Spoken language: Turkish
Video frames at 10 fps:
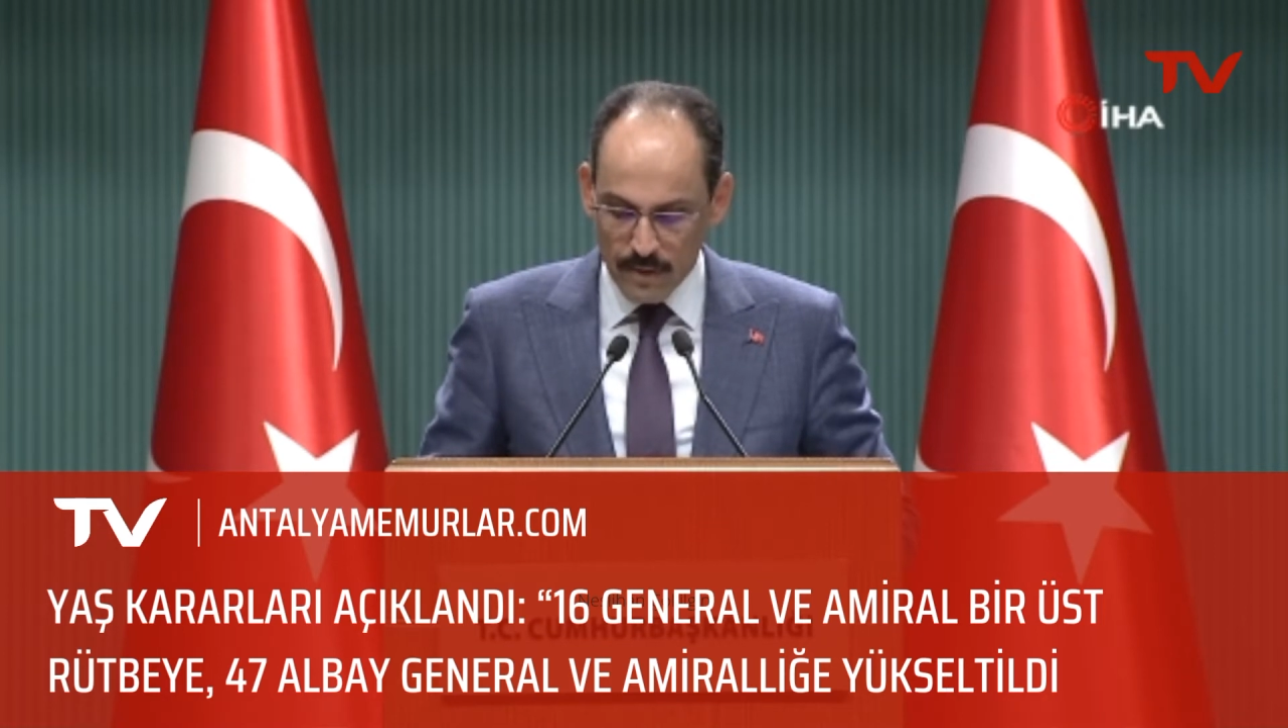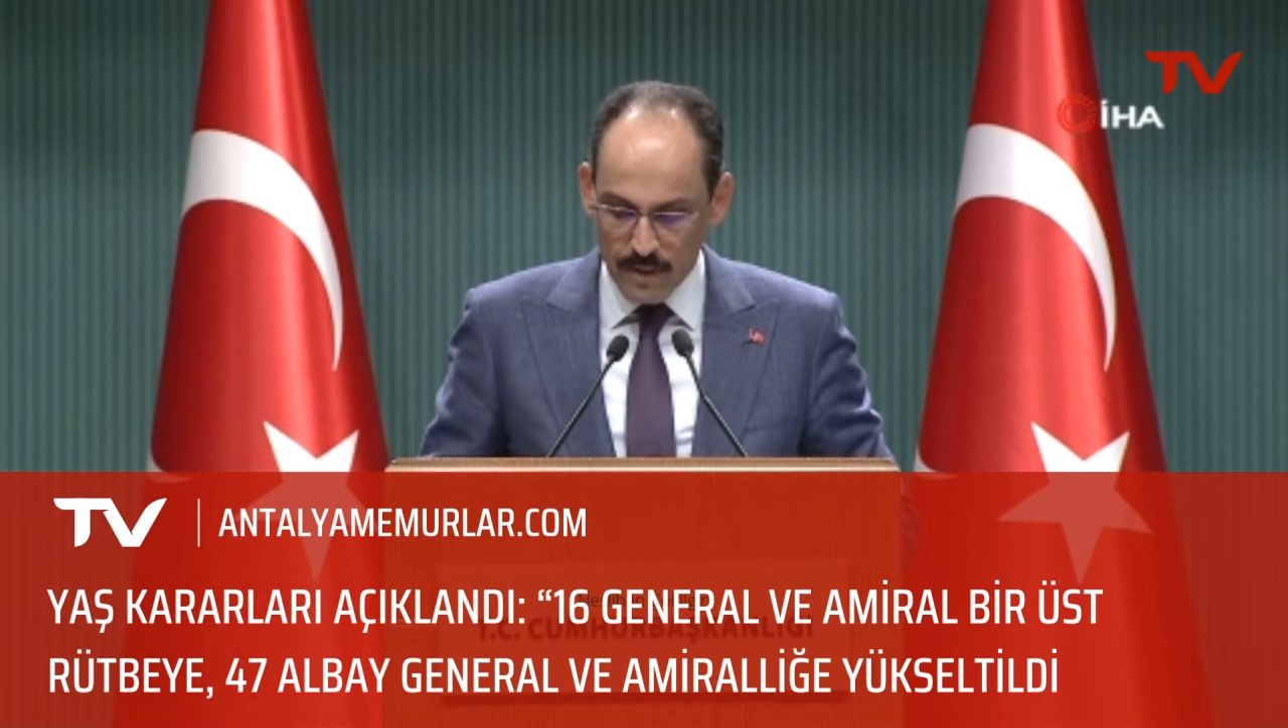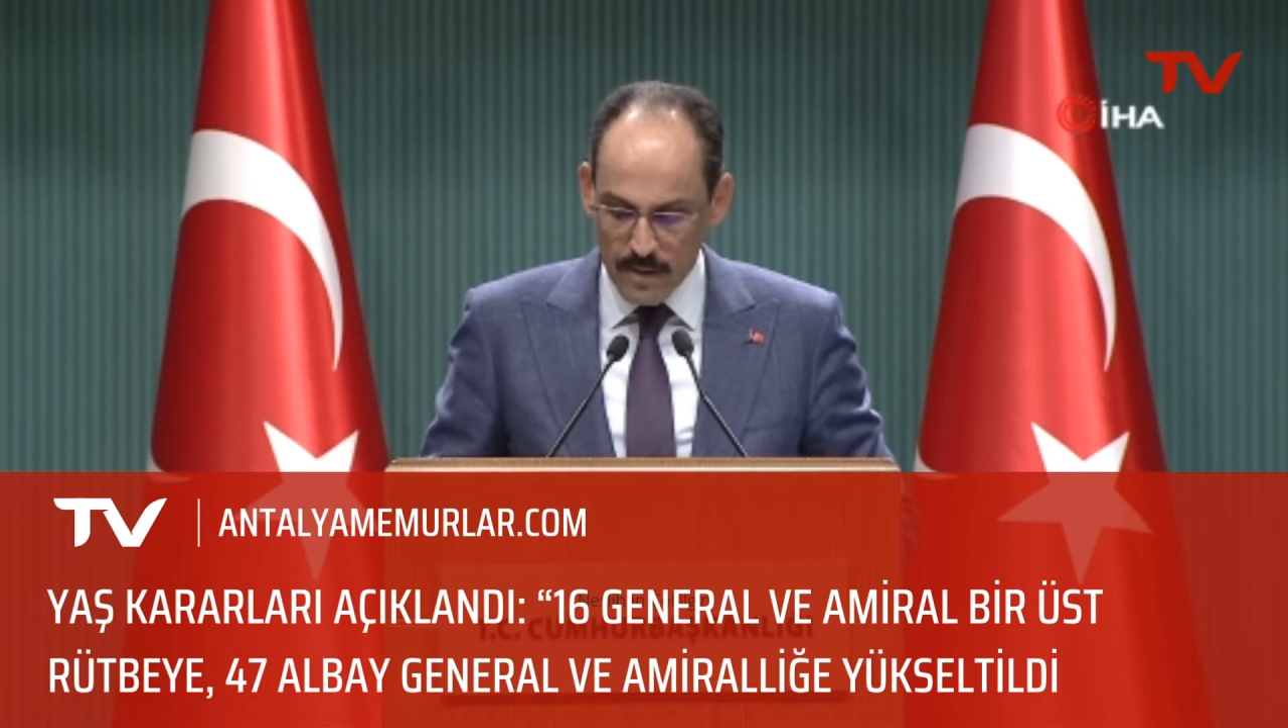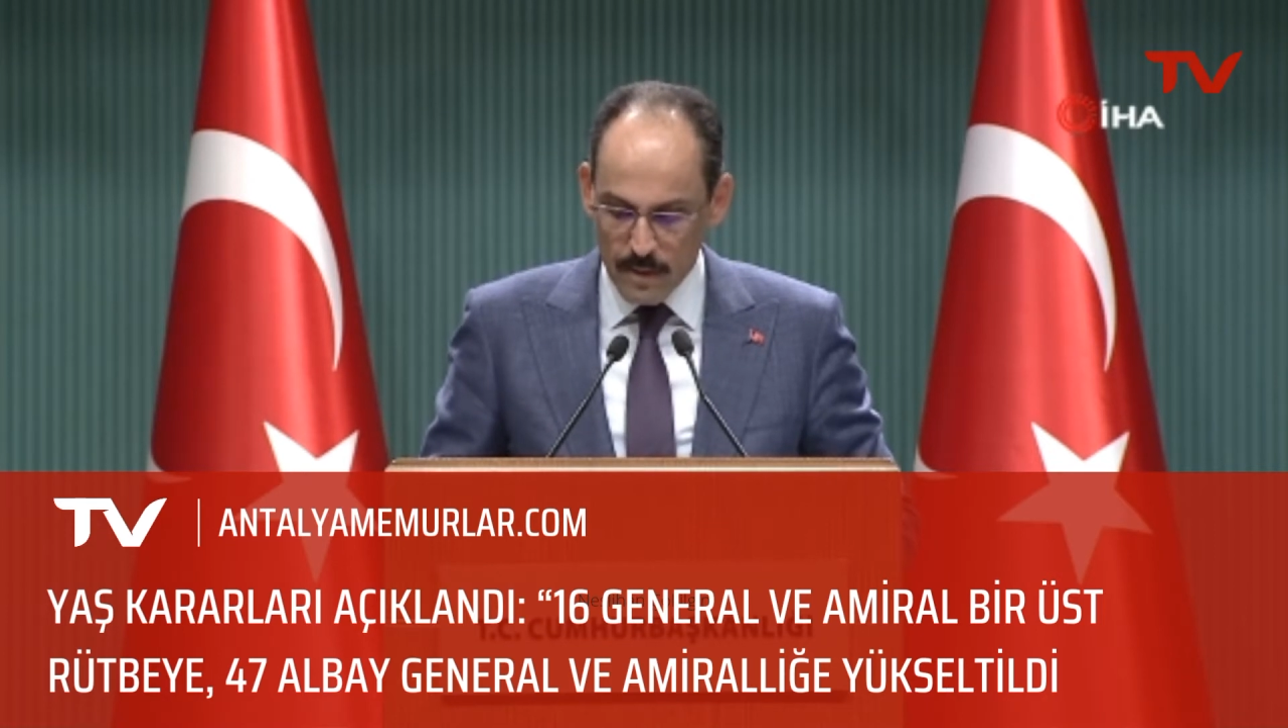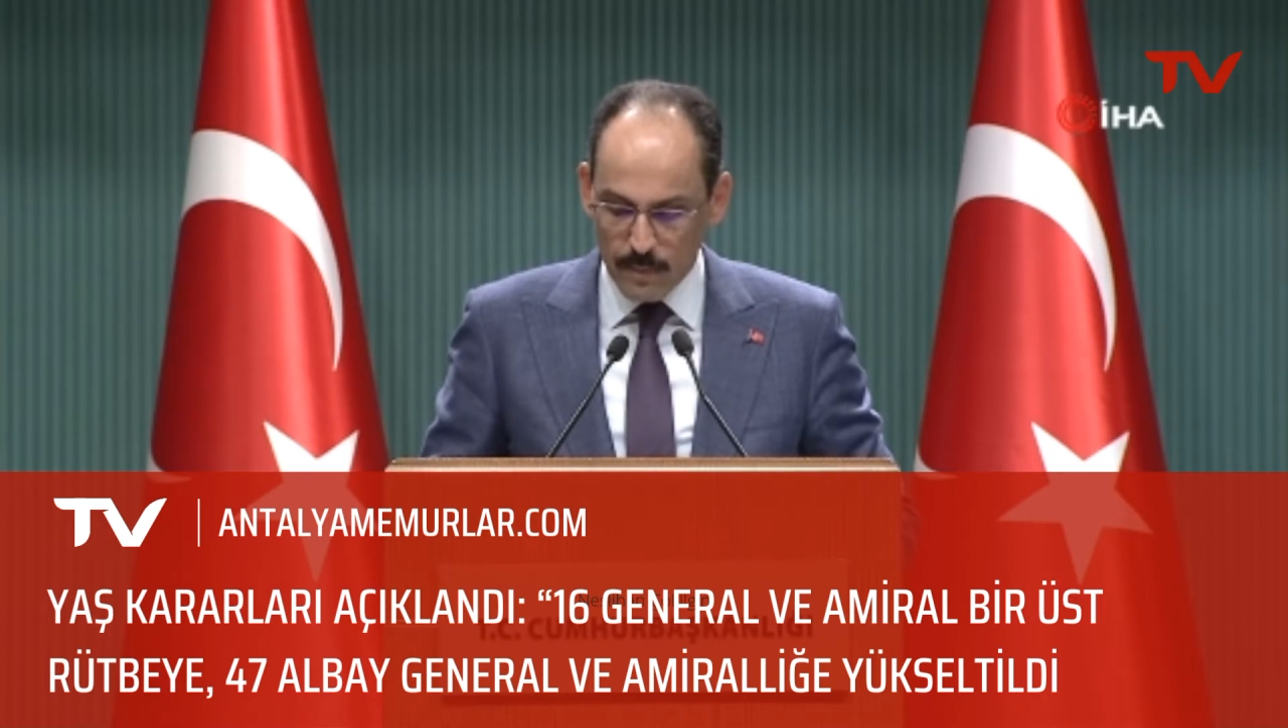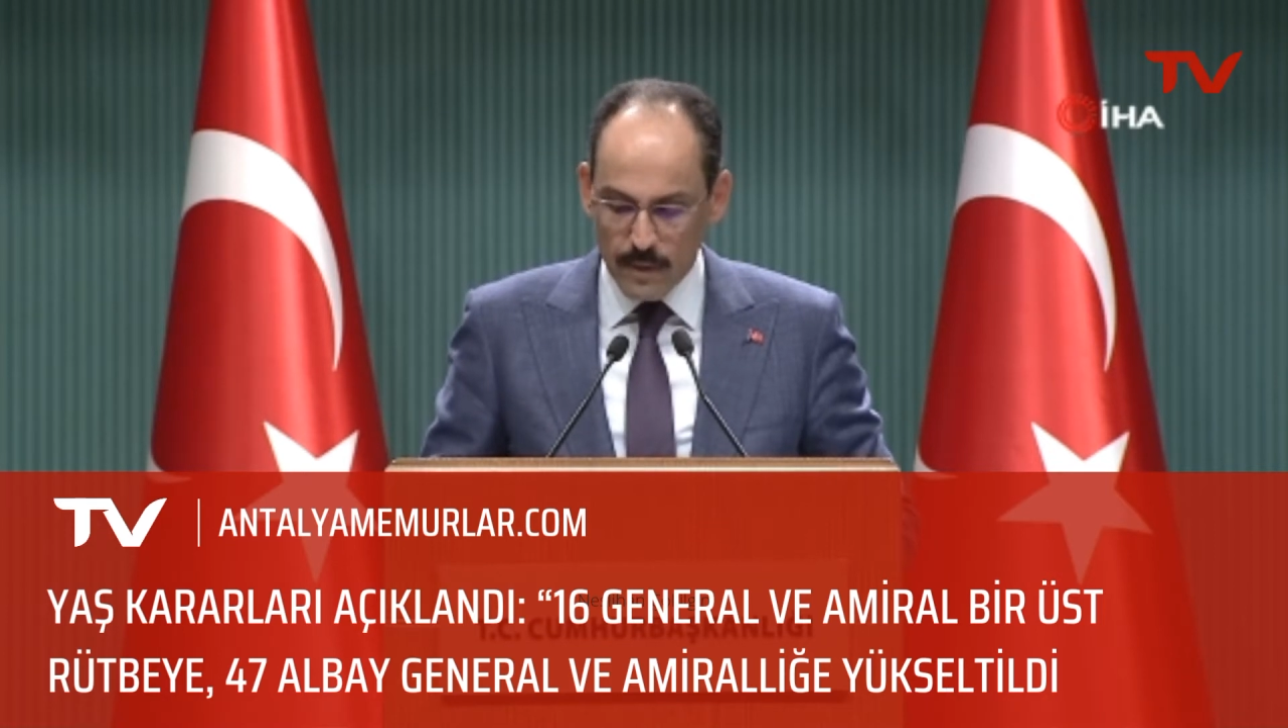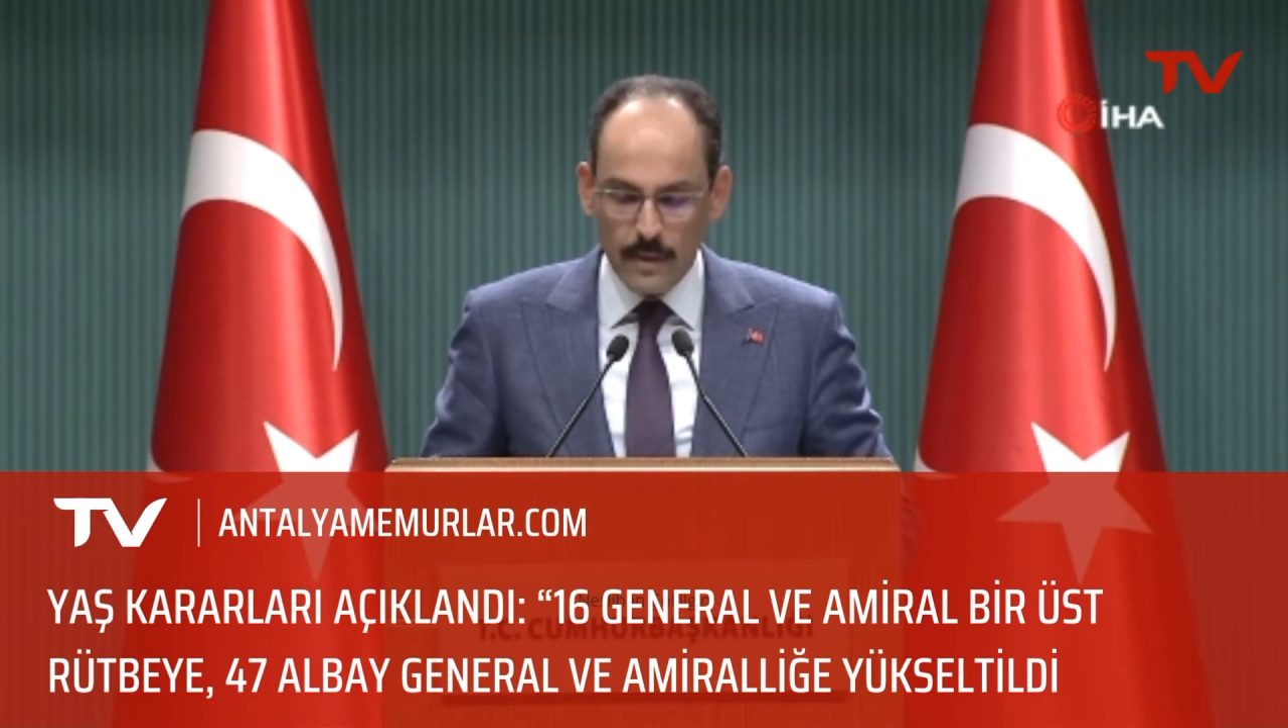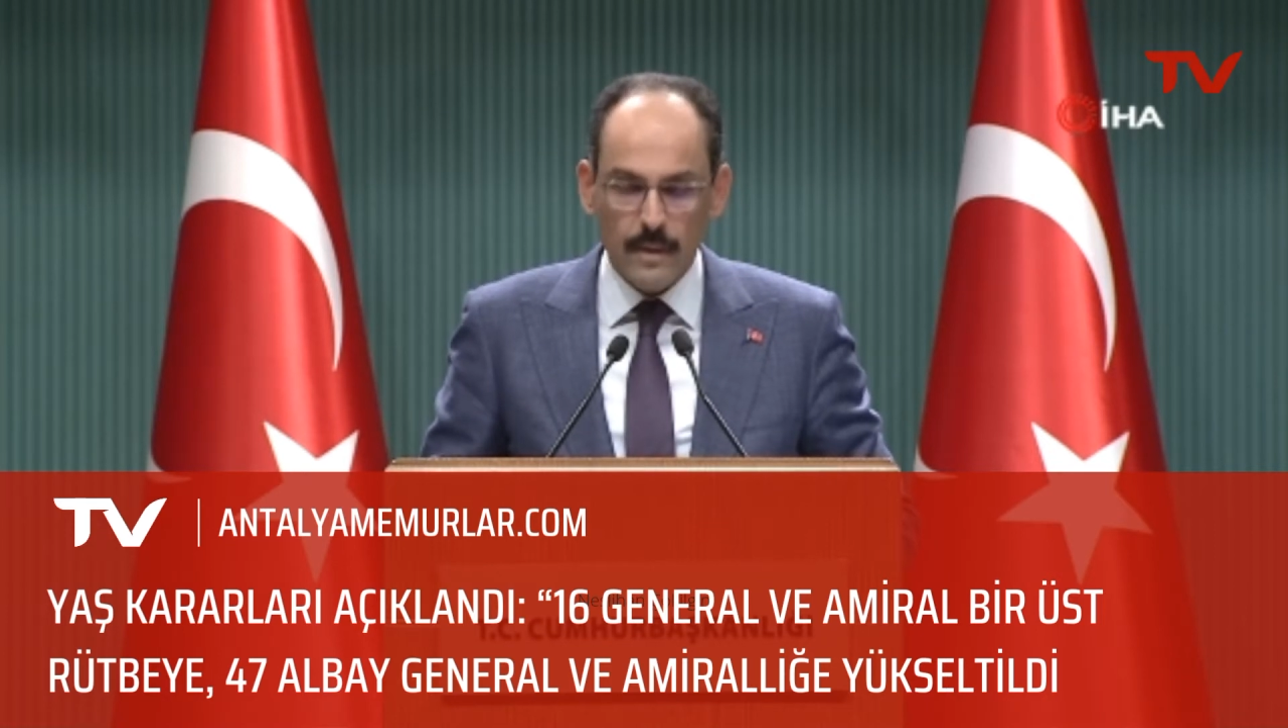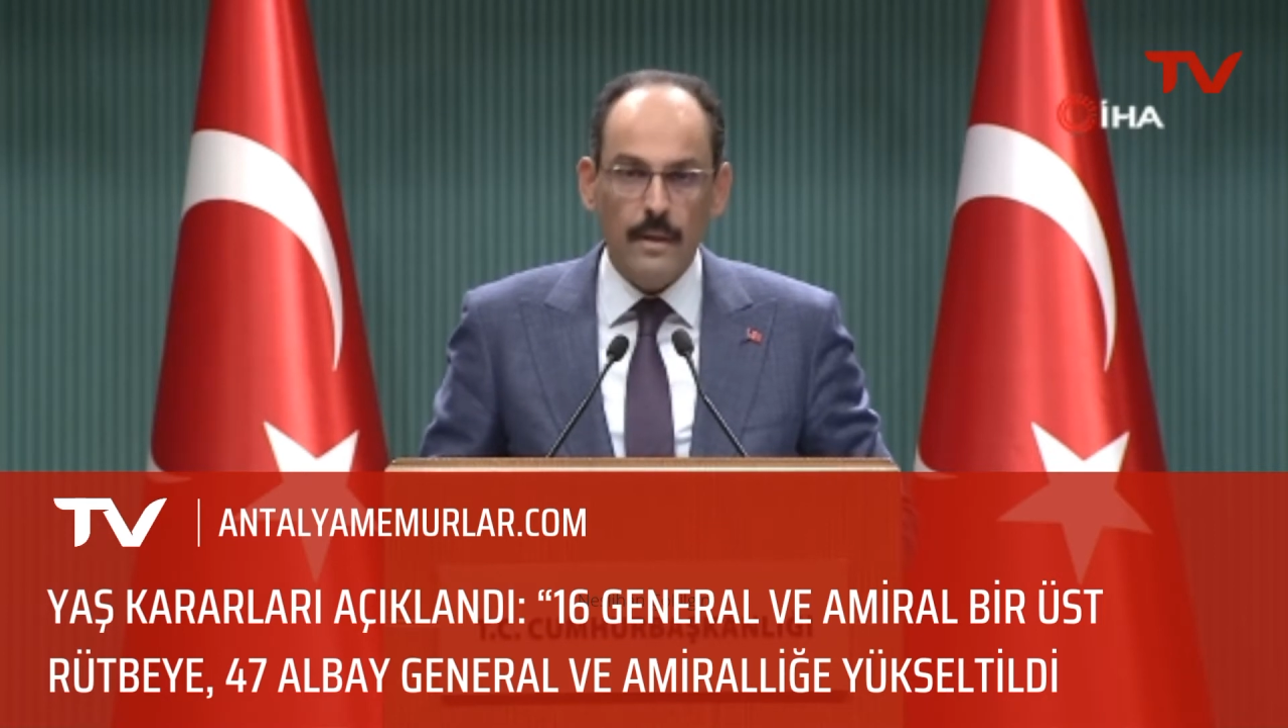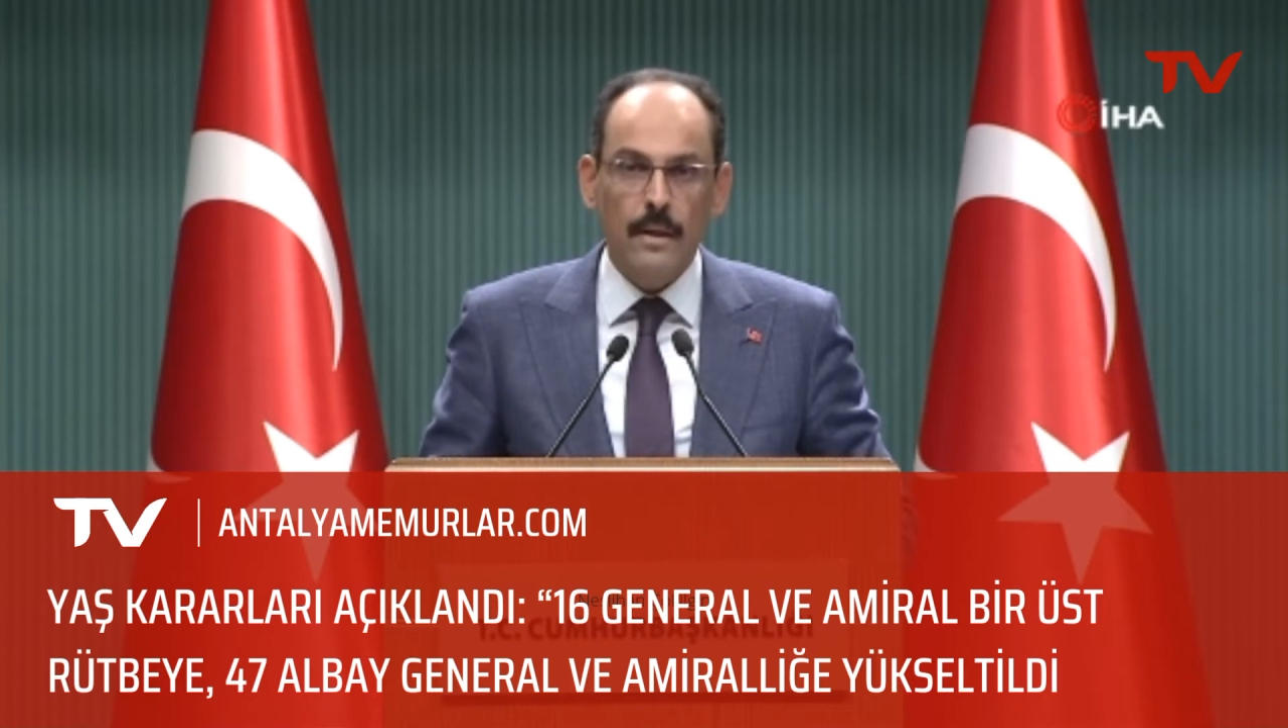tensipleriyle